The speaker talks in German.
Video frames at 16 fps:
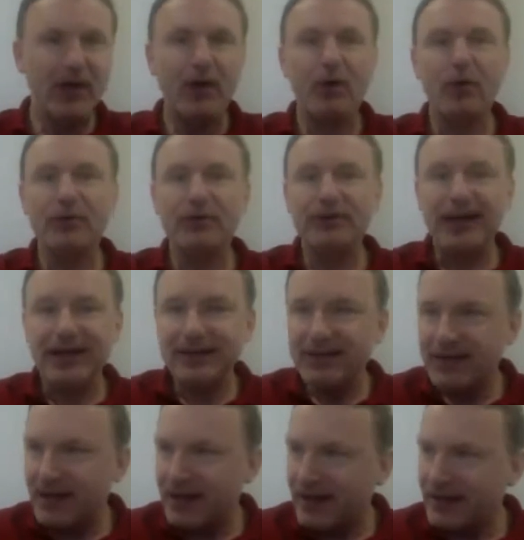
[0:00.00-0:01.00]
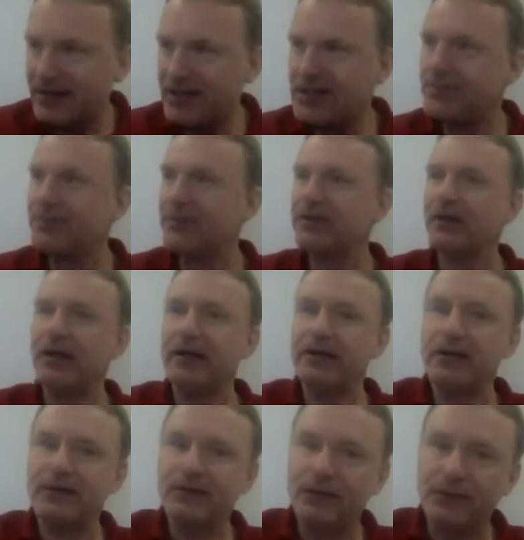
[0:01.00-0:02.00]
Und dann kann ich mit
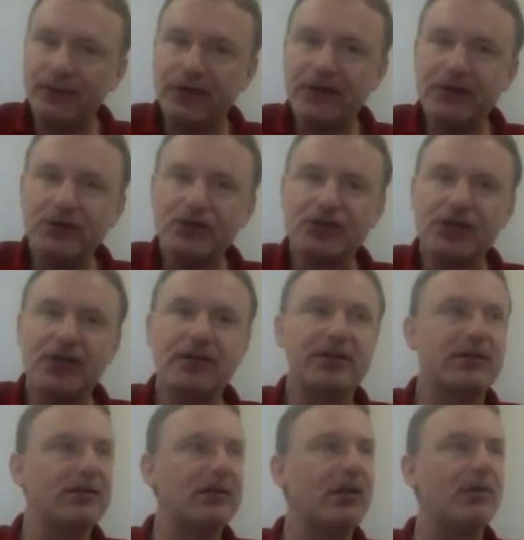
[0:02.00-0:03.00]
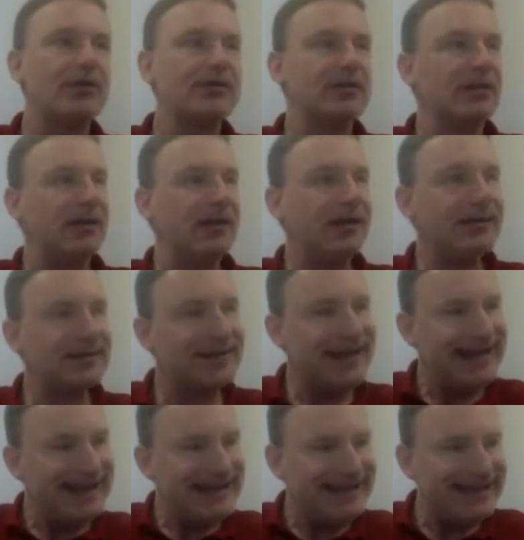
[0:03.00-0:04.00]
einer zufriedenstellenden Genauigkeit
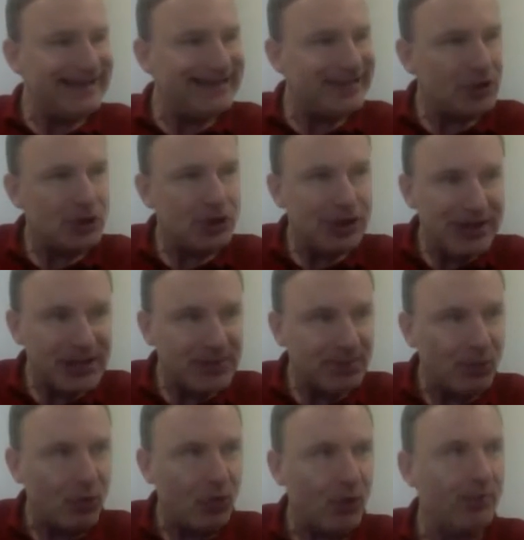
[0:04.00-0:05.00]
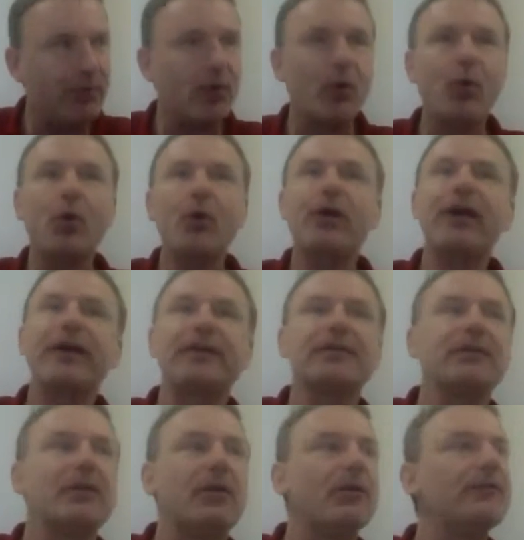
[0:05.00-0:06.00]
diese Stichprobe
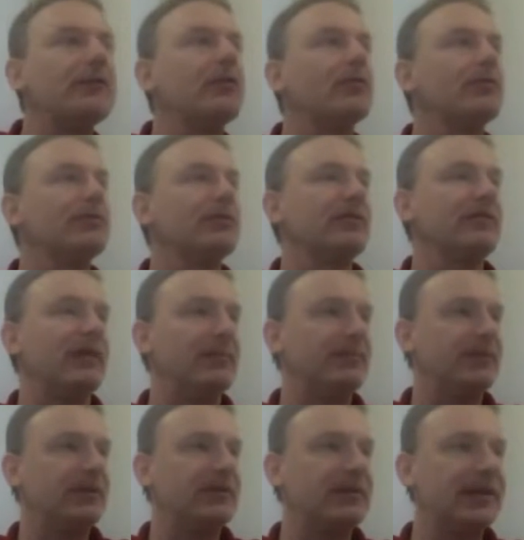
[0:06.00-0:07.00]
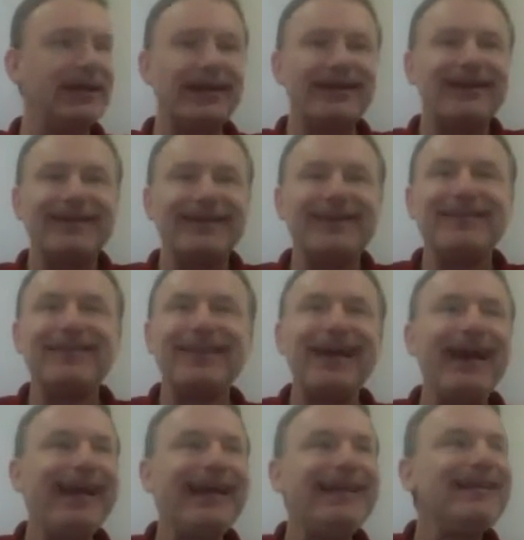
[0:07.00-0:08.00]
hochrechnen auf die Grundgesamtheit. Das ist
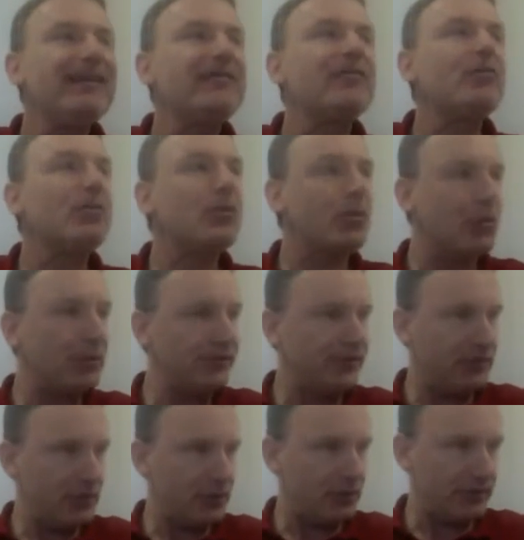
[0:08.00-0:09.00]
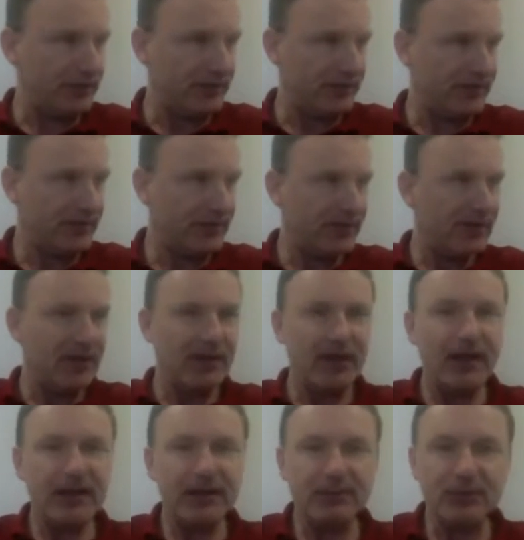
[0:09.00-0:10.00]
keine so große Kunst.
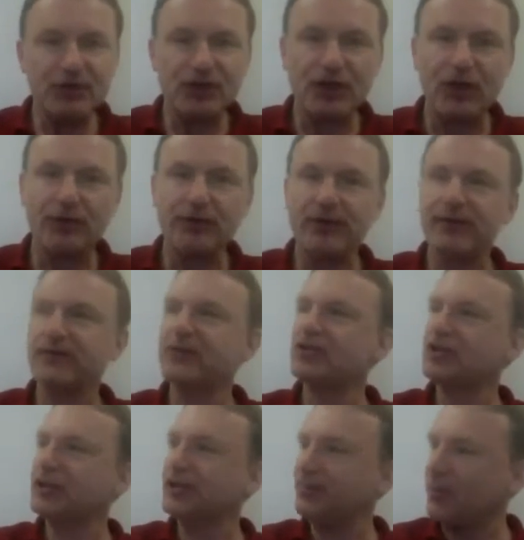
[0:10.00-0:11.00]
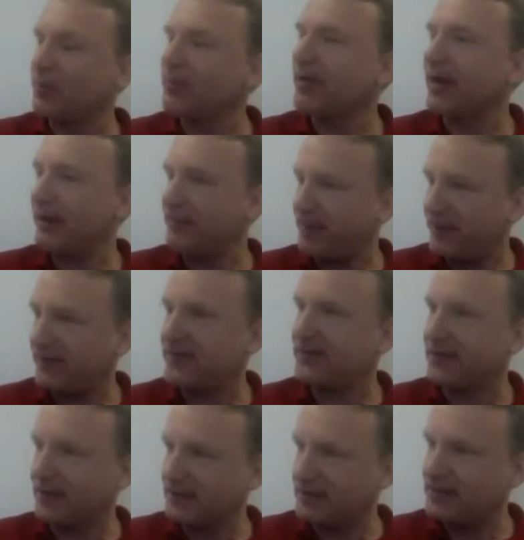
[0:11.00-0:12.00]
Ja, ich muss schauen, dass die Stichprobe
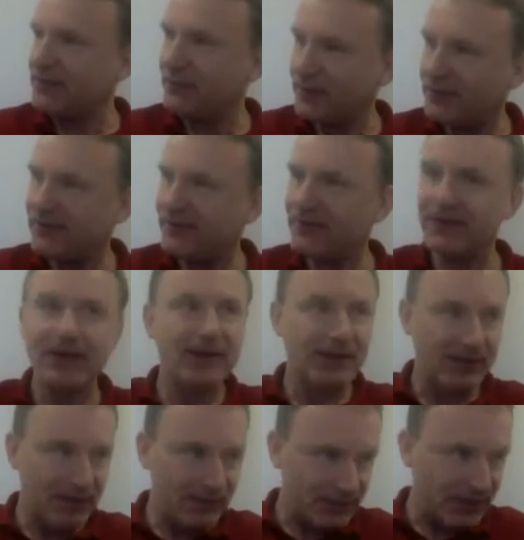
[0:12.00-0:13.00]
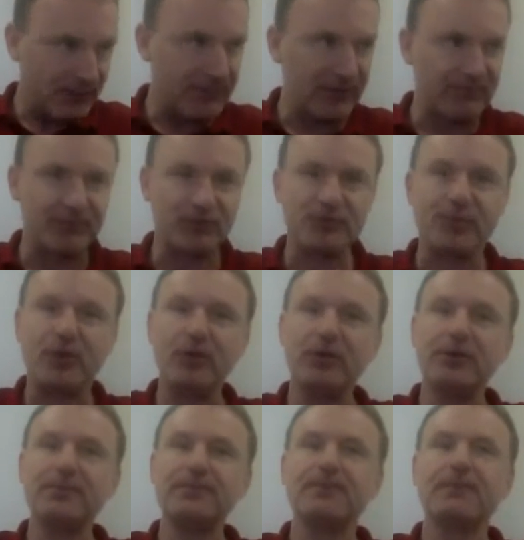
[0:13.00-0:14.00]
repräsentativ ist. Ne, wir haben das
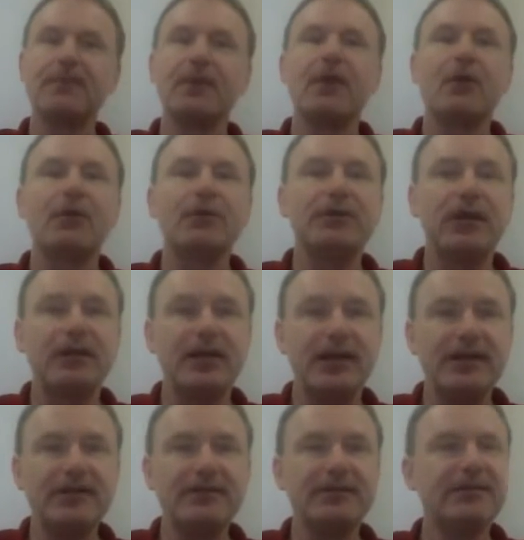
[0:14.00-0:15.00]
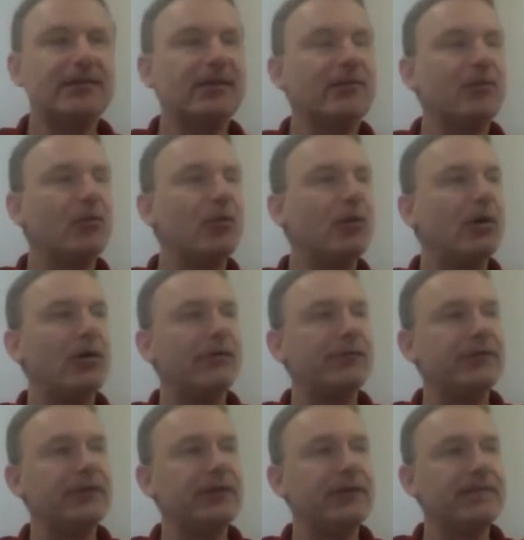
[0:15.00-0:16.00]
besprochen. Und dann rechne ich das hoch auf
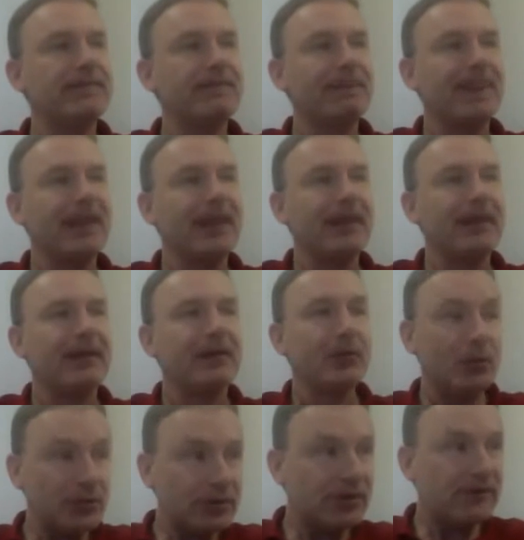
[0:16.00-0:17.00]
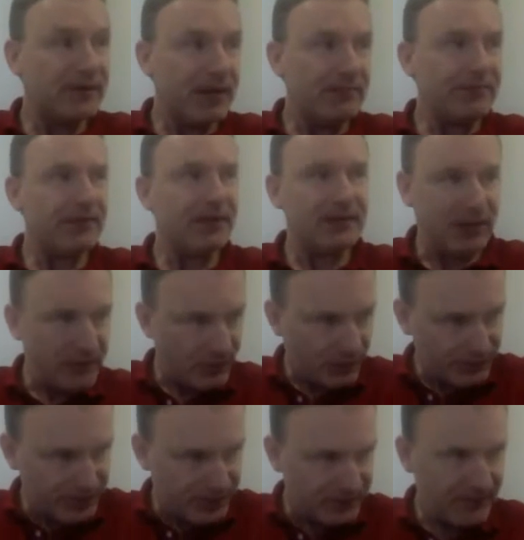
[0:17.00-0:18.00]
die äh, Grundgesamtheit, also
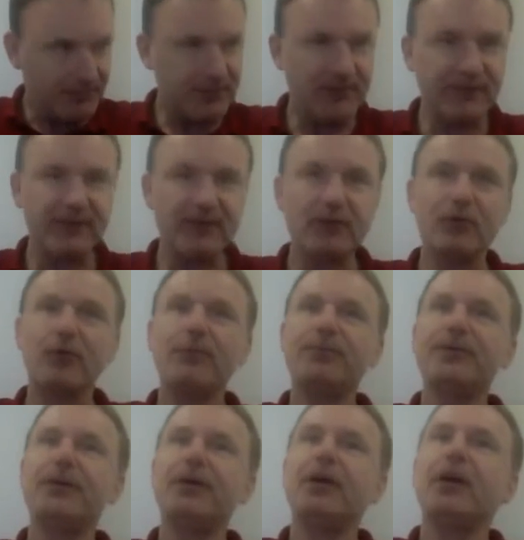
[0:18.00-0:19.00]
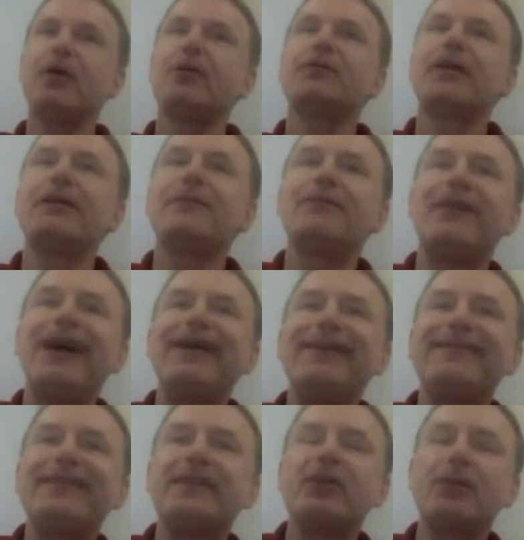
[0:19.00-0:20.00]
auf die gesamte Zielgruppe. Und dann
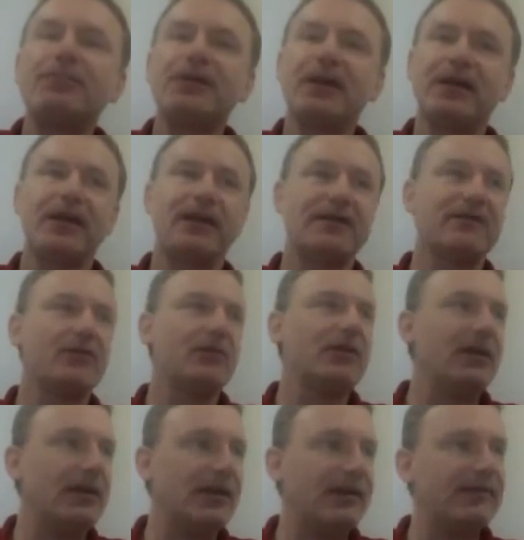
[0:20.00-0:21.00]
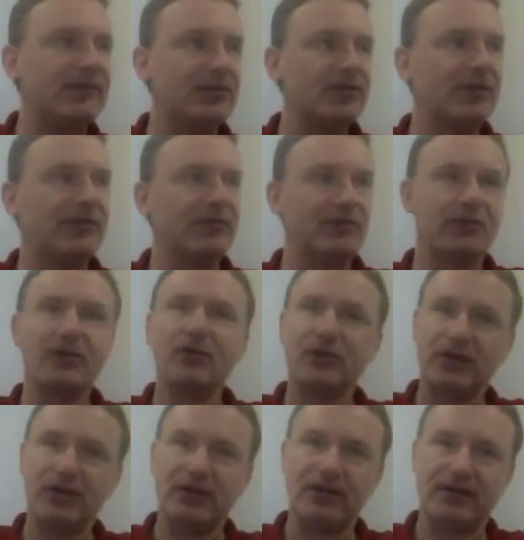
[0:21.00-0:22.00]
weiß ich, ob die Reaktion elastisch ist oder
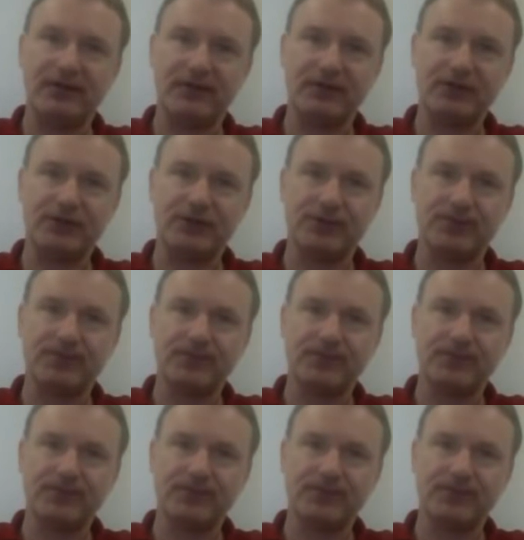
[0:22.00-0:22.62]
unelastisch.